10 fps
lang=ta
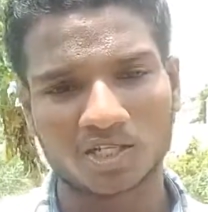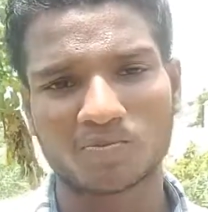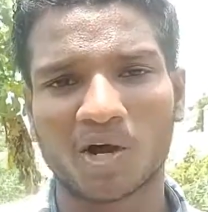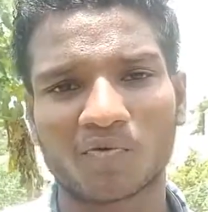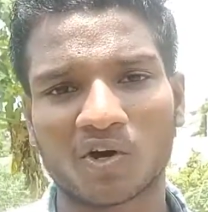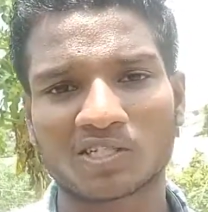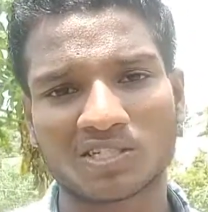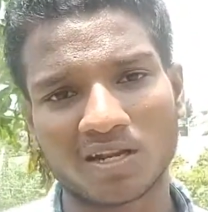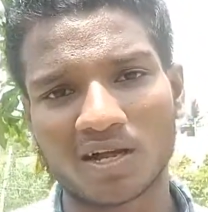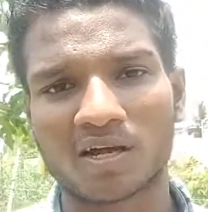ஸ்மார்ட்
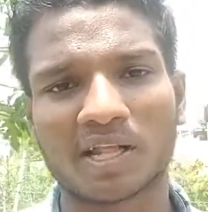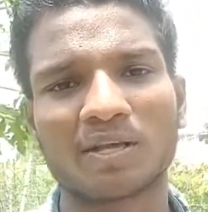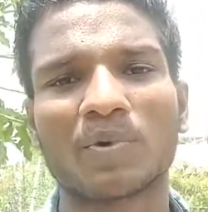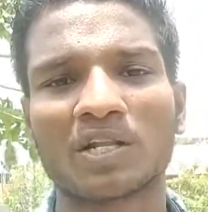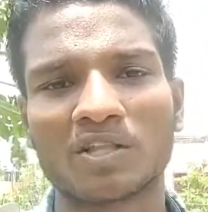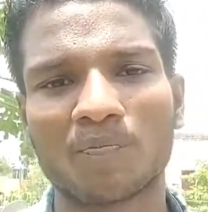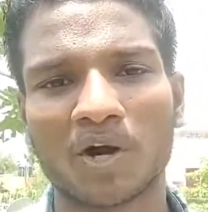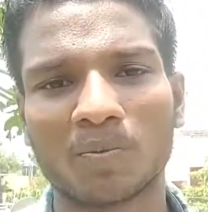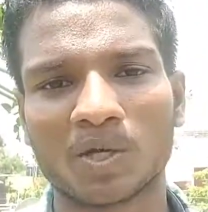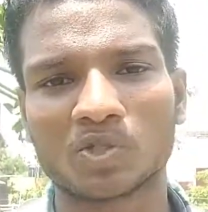வாட்சஸ்லாம் அதிகமாக லித்தியம்
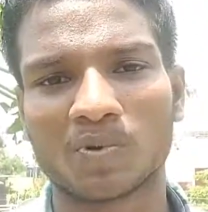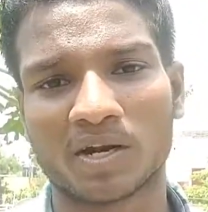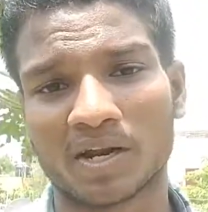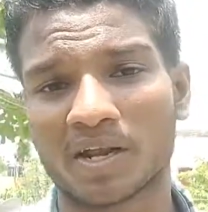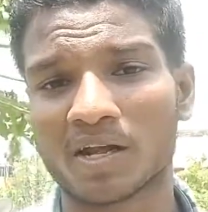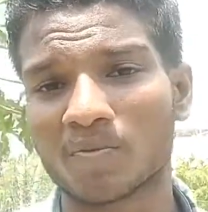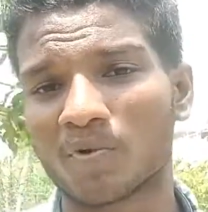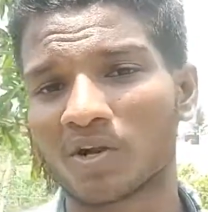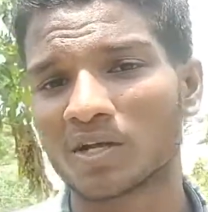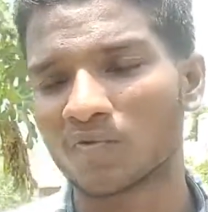பாலிமர் யூஸ் பண்ணுறாங்க ஏன்னா
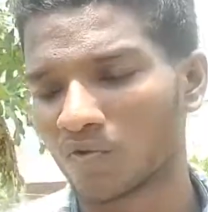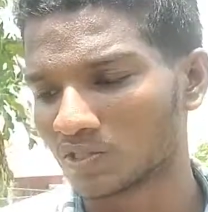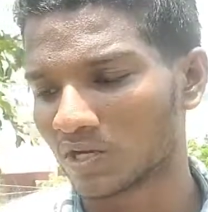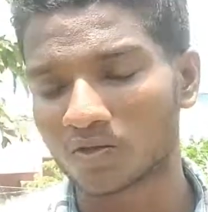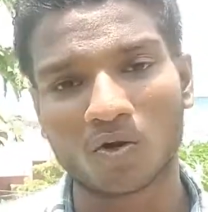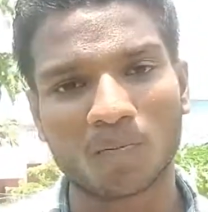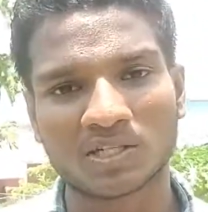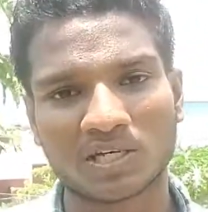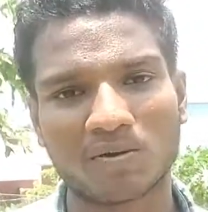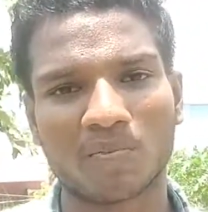இப்போ வர ஃபோன்ஸ் வந்து
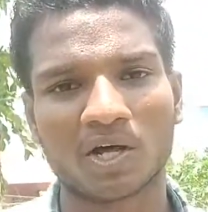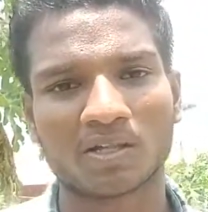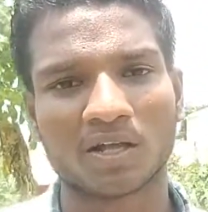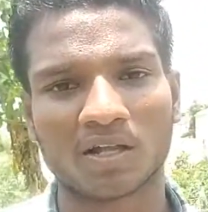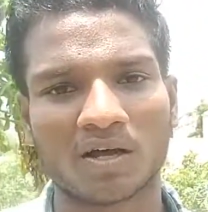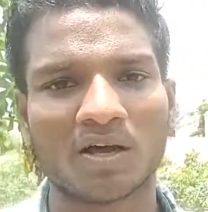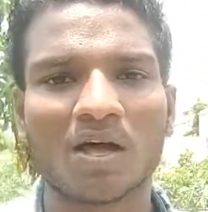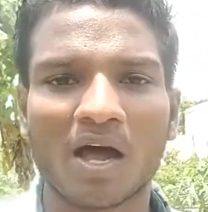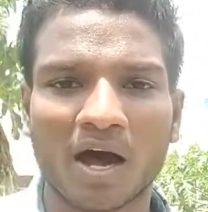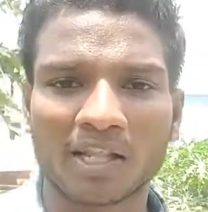ரொம்ப ஸ்லிம்மாக இருந்தால் தான்
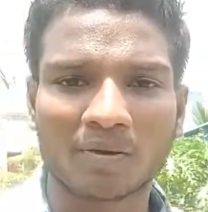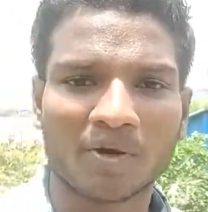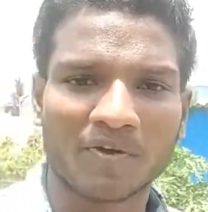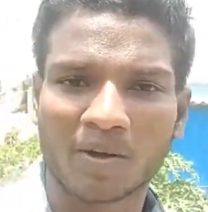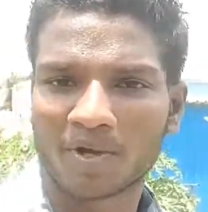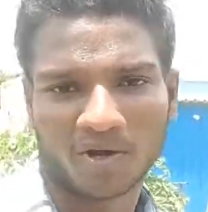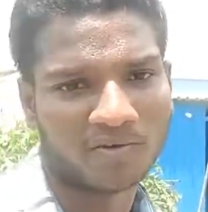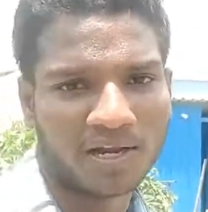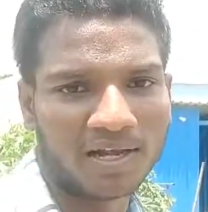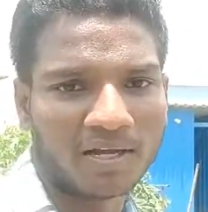அதிகமாக
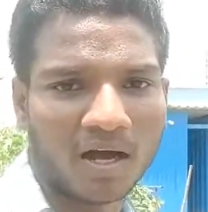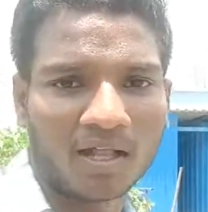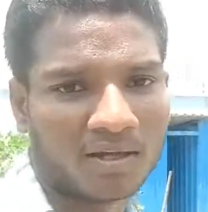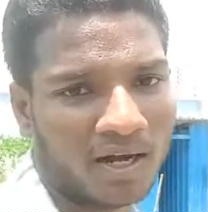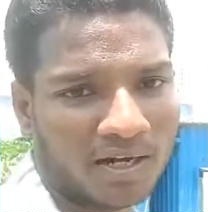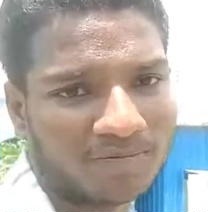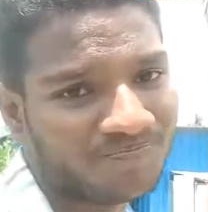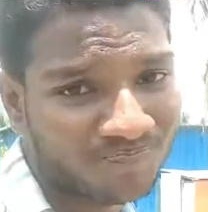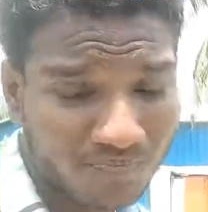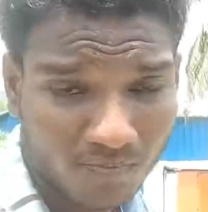வியாபாரம் இல்லை அதுக்காக
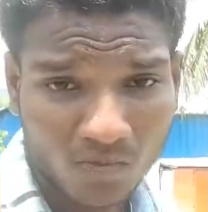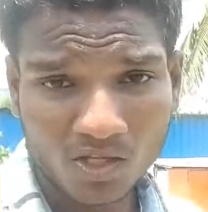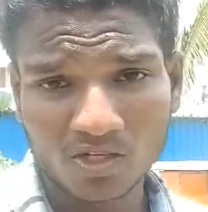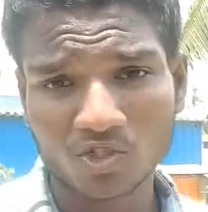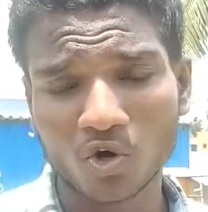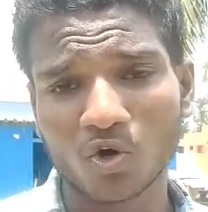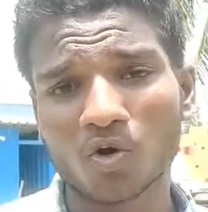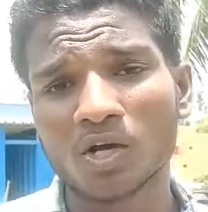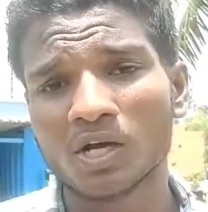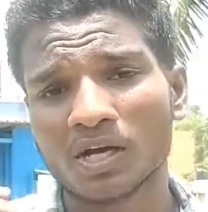ஸோ
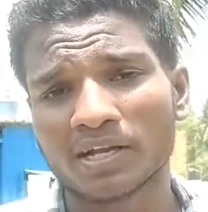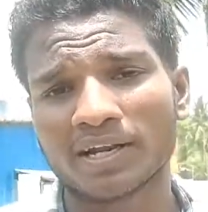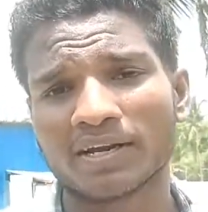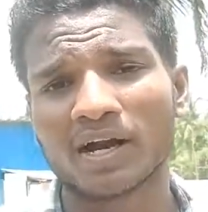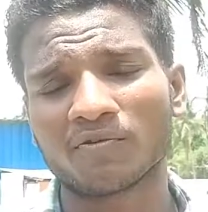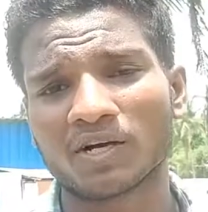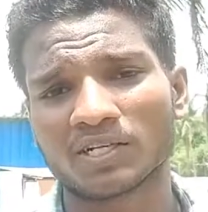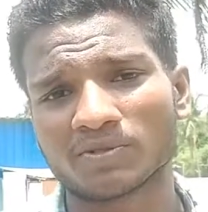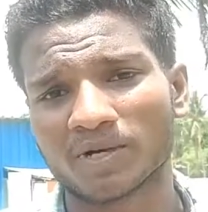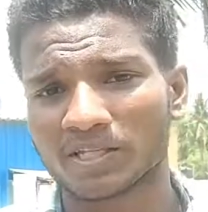இதில் என்ன
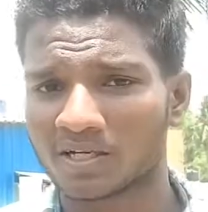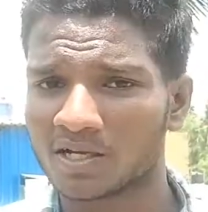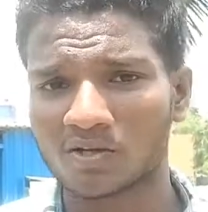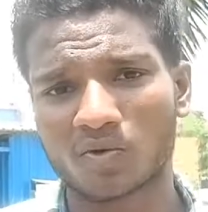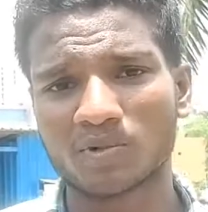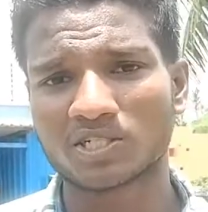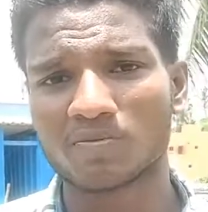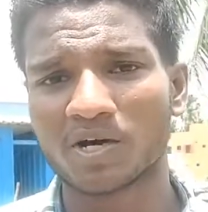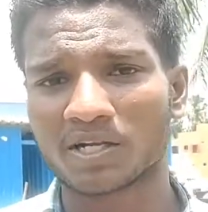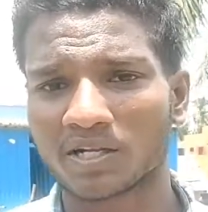அட்வான்டேஜ் பார்த்தீங்கன்னா ரொம்ப
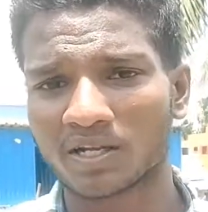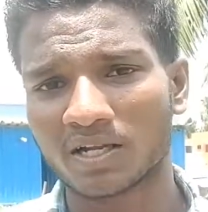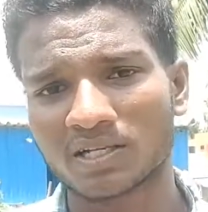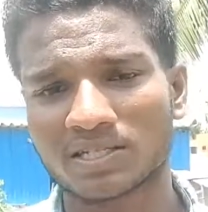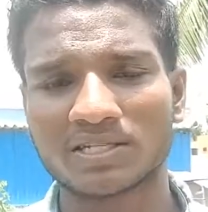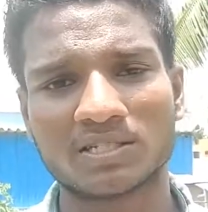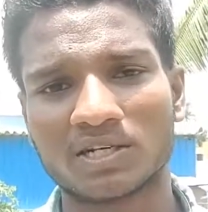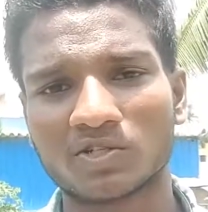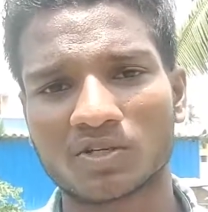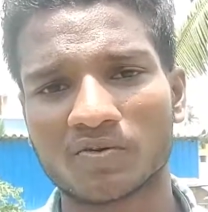ஸ்லிம்மாக இருக்கிறதுனால சைஸ்
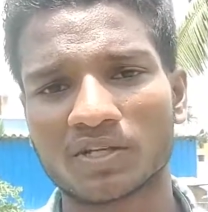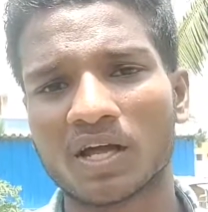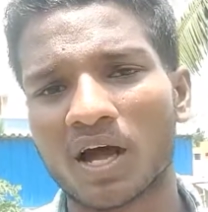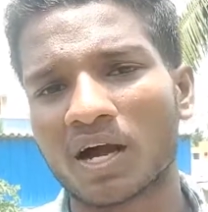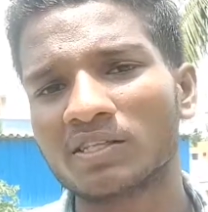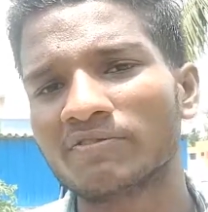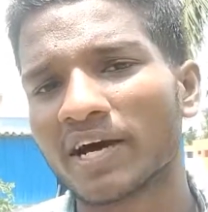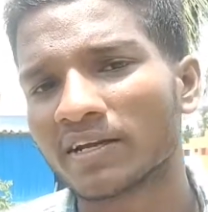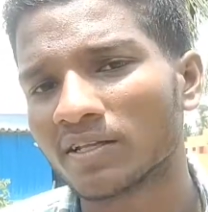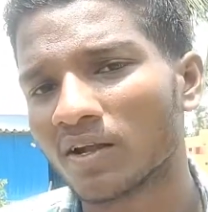ரெடியூஸ் ஆகுது அடுத்து
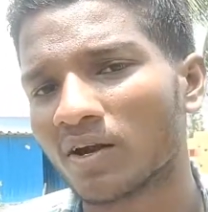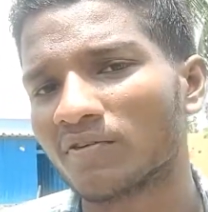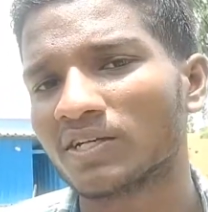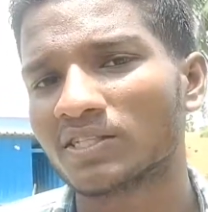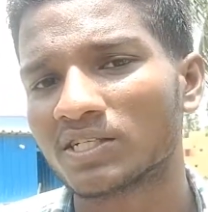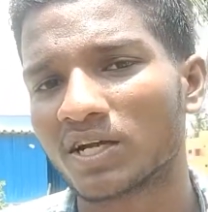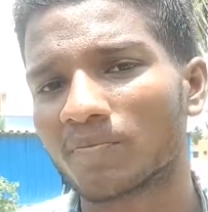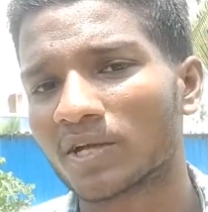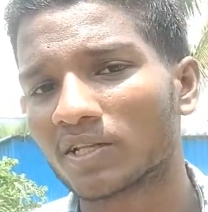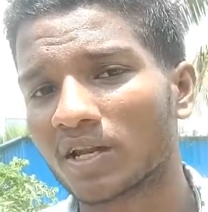வேறு ஏதாவது அட்வான்டேஜ்
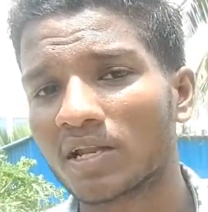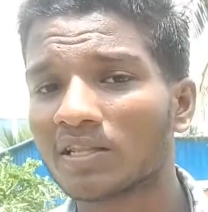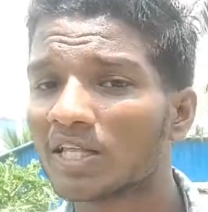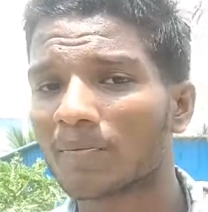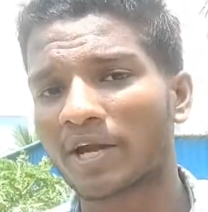இருக்கான்னு பார்த்தீங்கன்னா லித்தியம்